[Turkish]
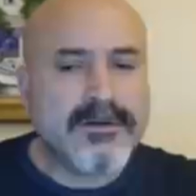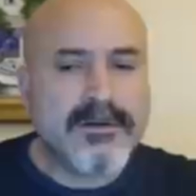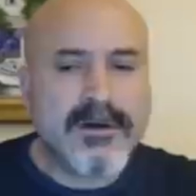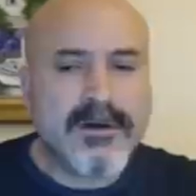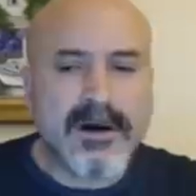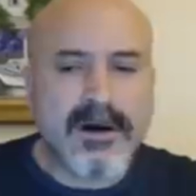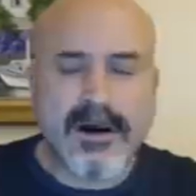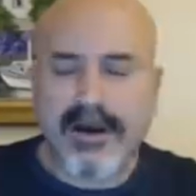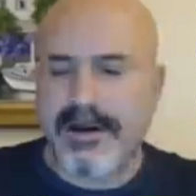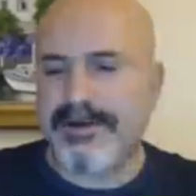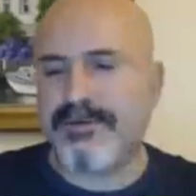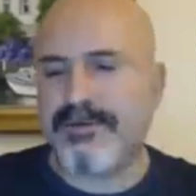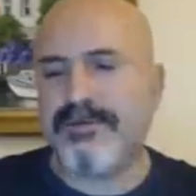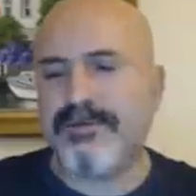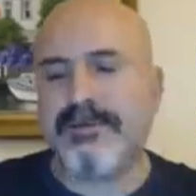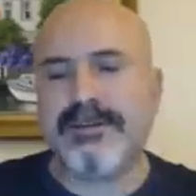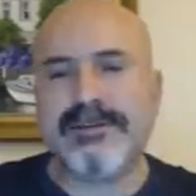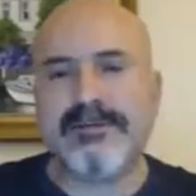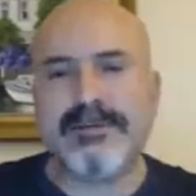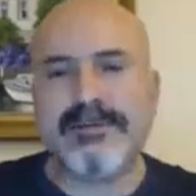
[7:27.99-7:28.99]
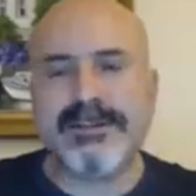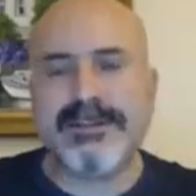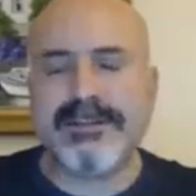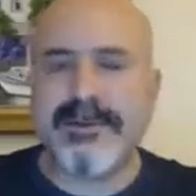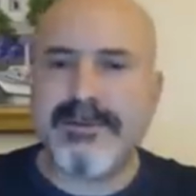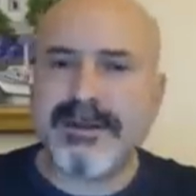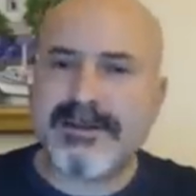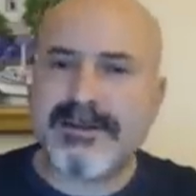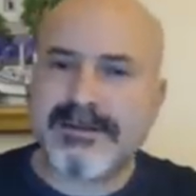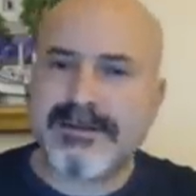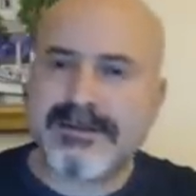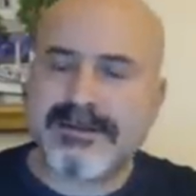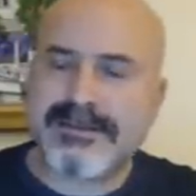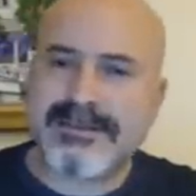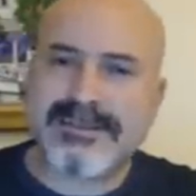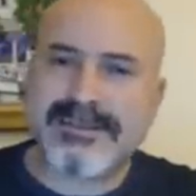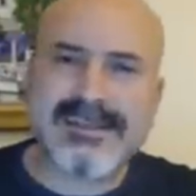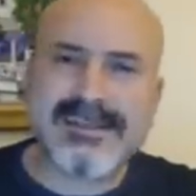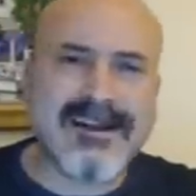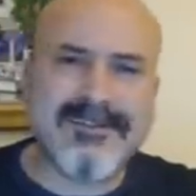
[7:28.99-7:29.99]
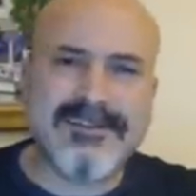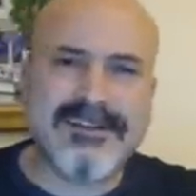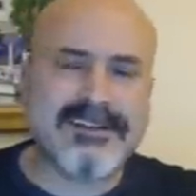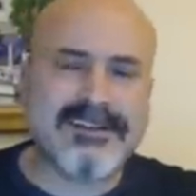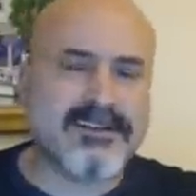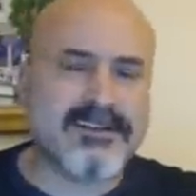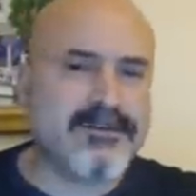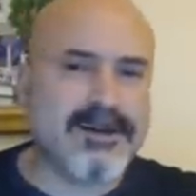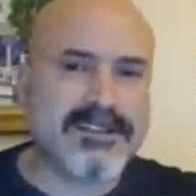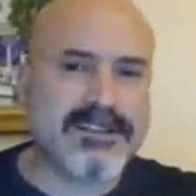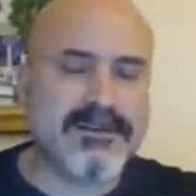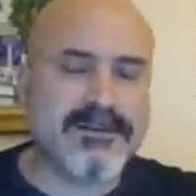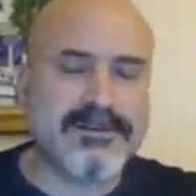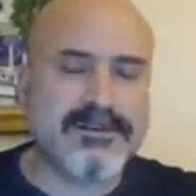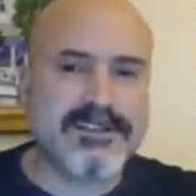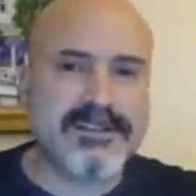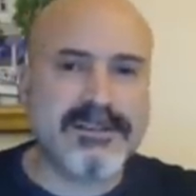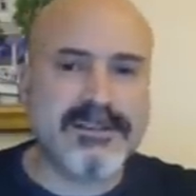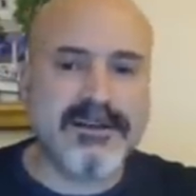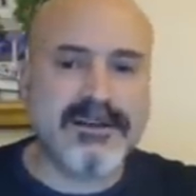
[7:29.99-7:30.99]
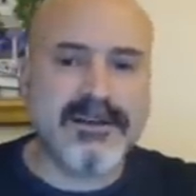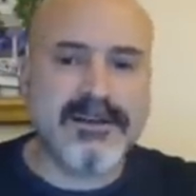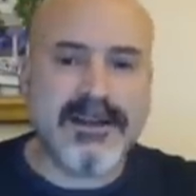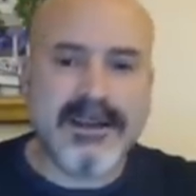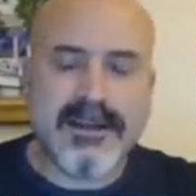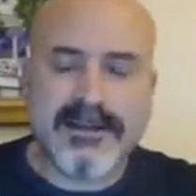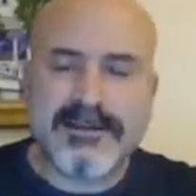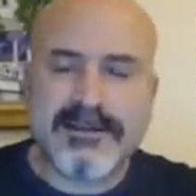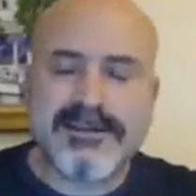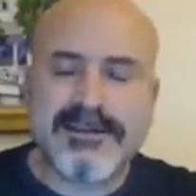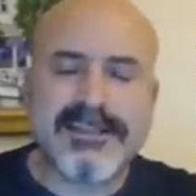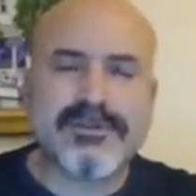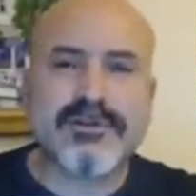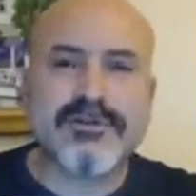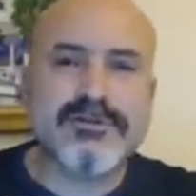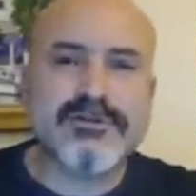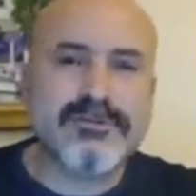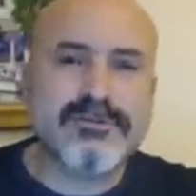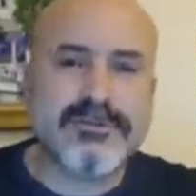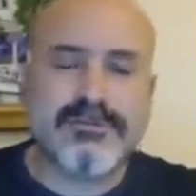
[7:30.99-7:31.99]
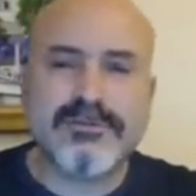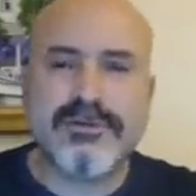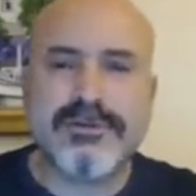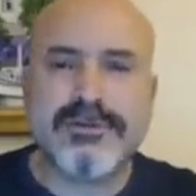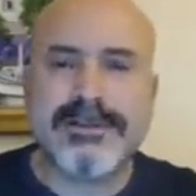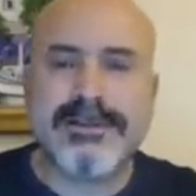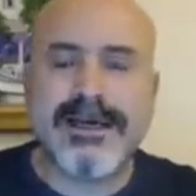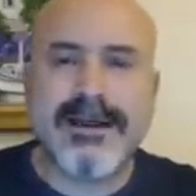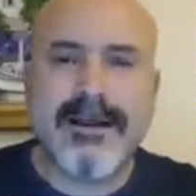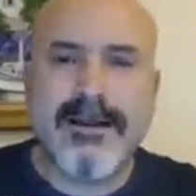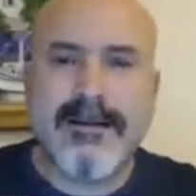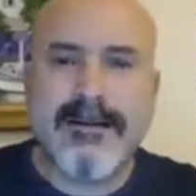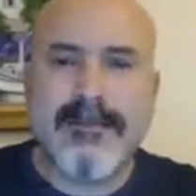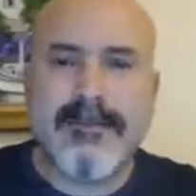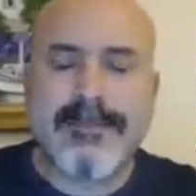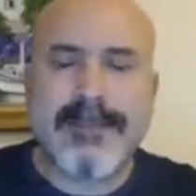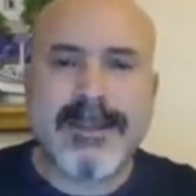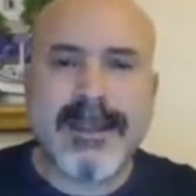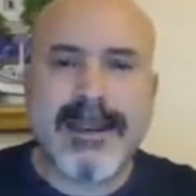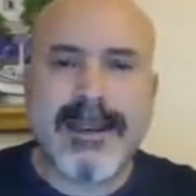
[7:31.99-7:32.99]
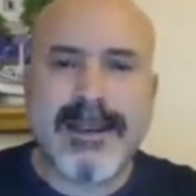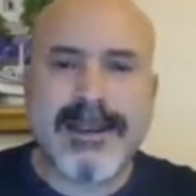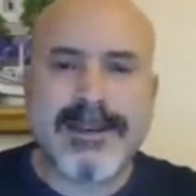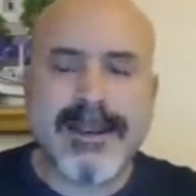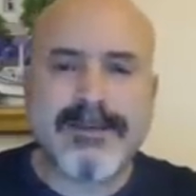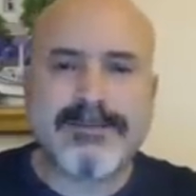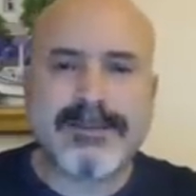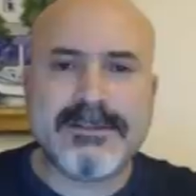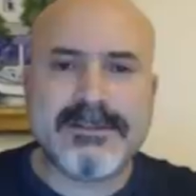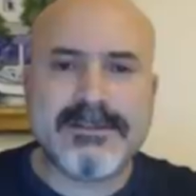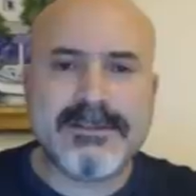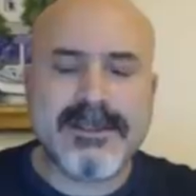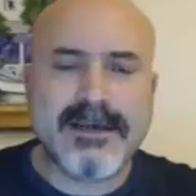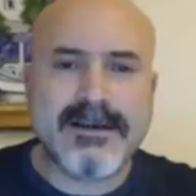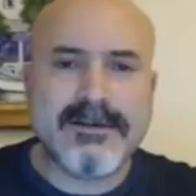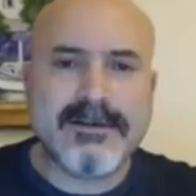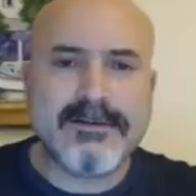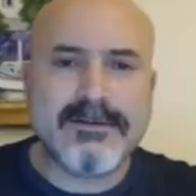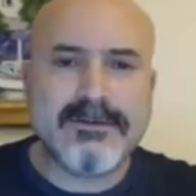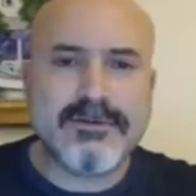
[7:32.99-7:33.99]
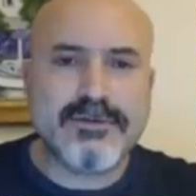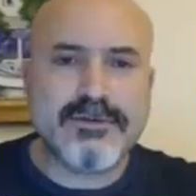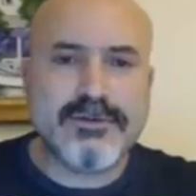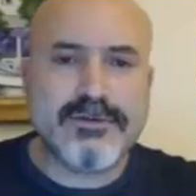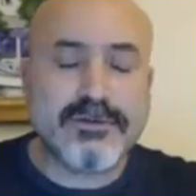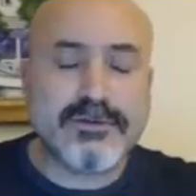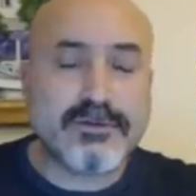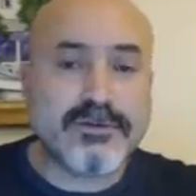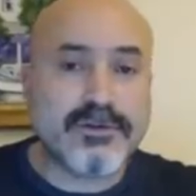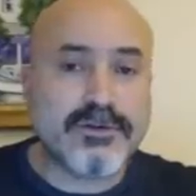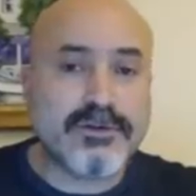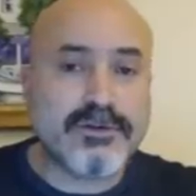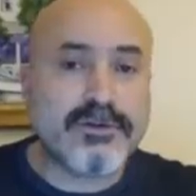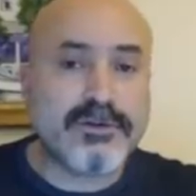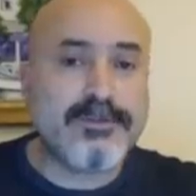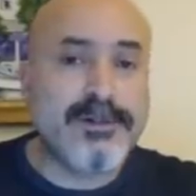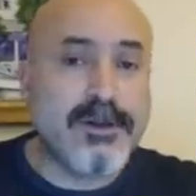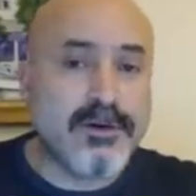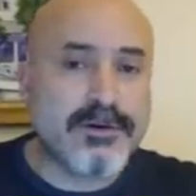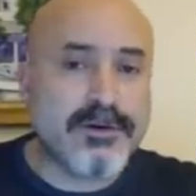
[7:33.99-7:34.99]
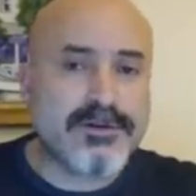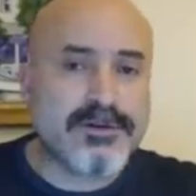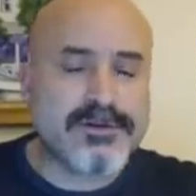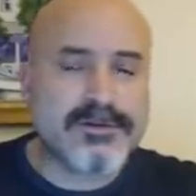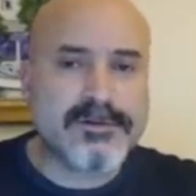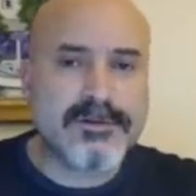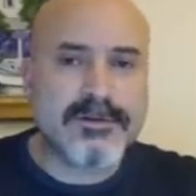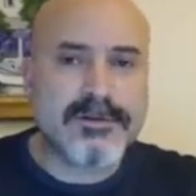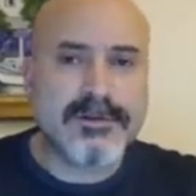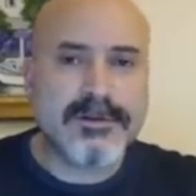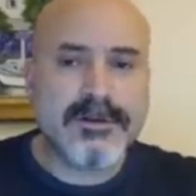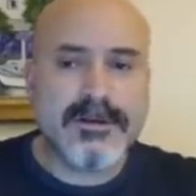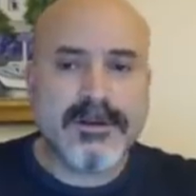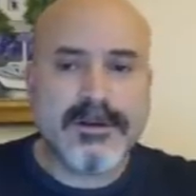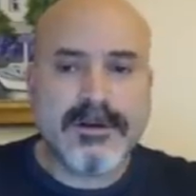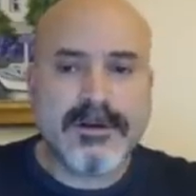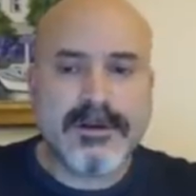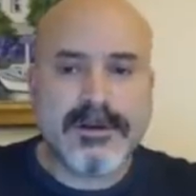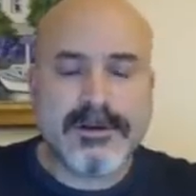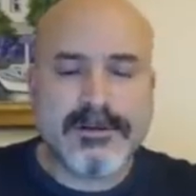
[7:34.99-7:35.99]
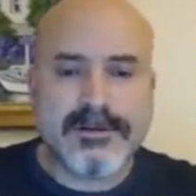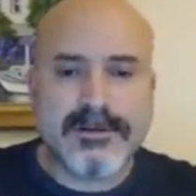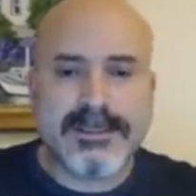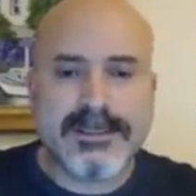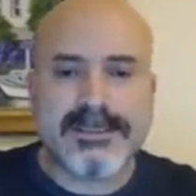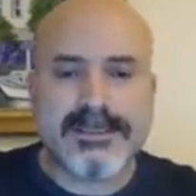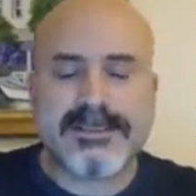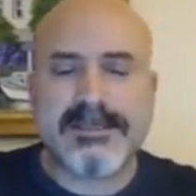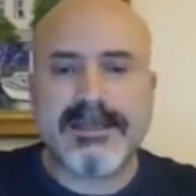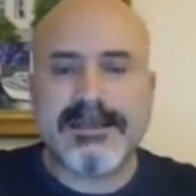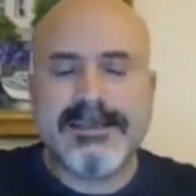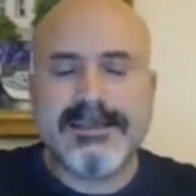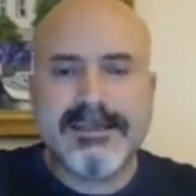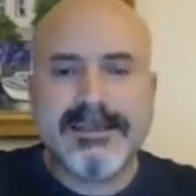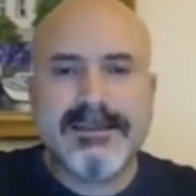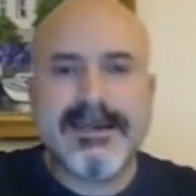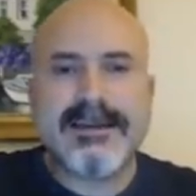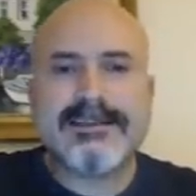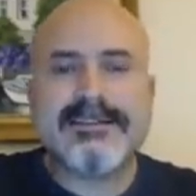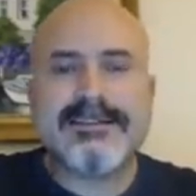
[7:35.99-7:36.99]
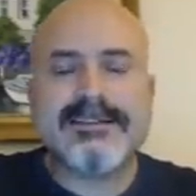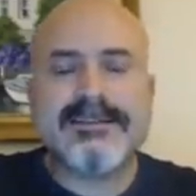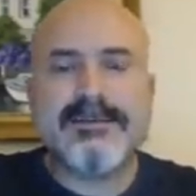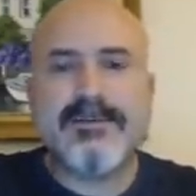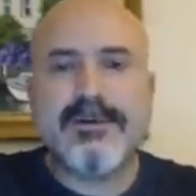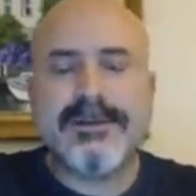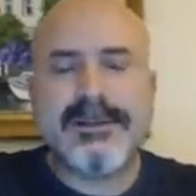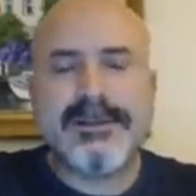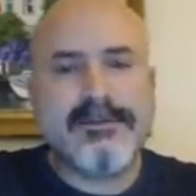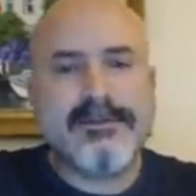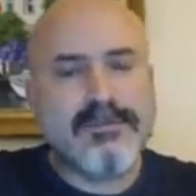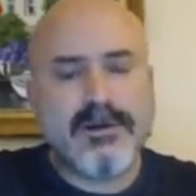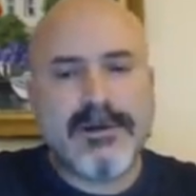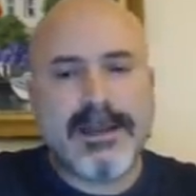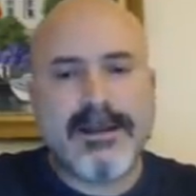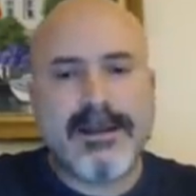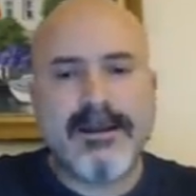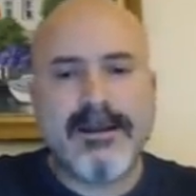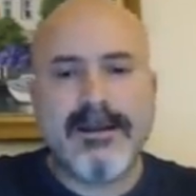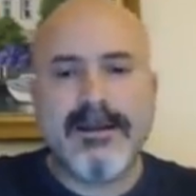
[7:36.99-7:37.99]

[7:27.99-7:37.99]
Hayır kullanılmadı demek saflıktır başka bir şey değil. NATO'nun burada neler yaptığını da duyduk, gördük, biliyoruz. E dolayısıyla yıllardır da böyle değil, böyle.